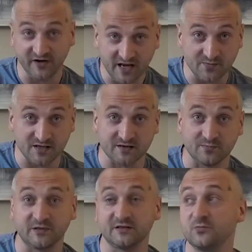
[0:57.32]

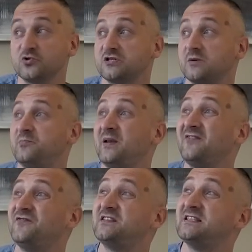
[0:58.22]
времени, потому что
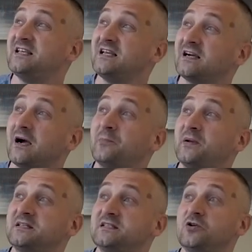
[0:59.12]
при всех
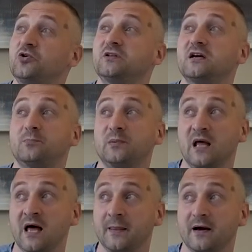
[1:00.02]
определенных
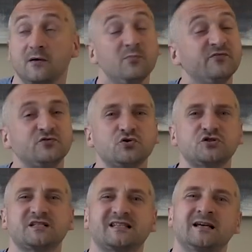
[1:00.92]
планах мы в тот же